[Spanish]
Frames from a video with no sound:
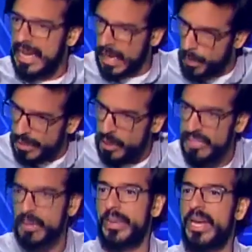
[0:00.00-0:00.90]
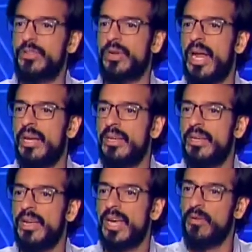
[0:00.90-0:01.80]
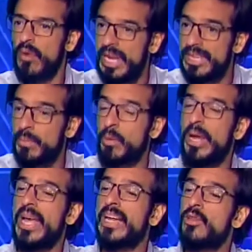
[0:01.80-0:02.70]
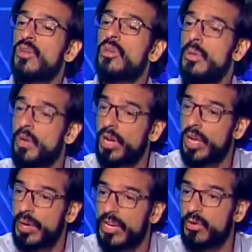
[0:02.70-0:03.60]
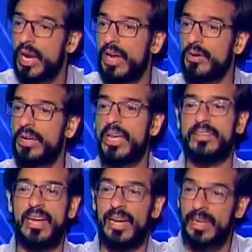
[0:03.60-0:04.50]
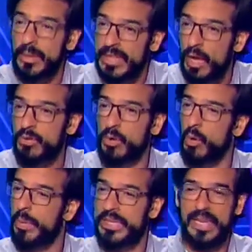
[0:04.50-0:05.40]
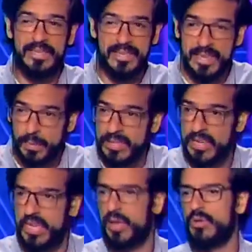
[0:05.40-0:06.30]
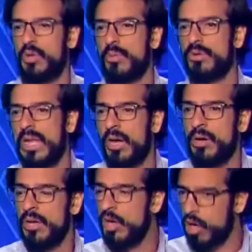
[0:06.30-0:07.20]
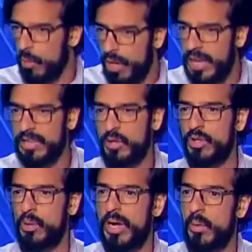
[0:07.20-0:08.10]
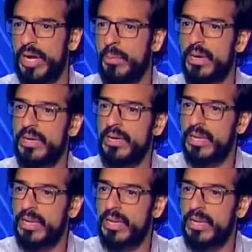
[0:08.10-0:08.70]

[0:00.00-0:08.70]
Respeto a la Asamblea Nacional, que fue electa por más de 14 millones de venezolanos y que se le han limitado sus competencias y se ha perseguido a sus diputados, como es el caso de Tomás Guanipa.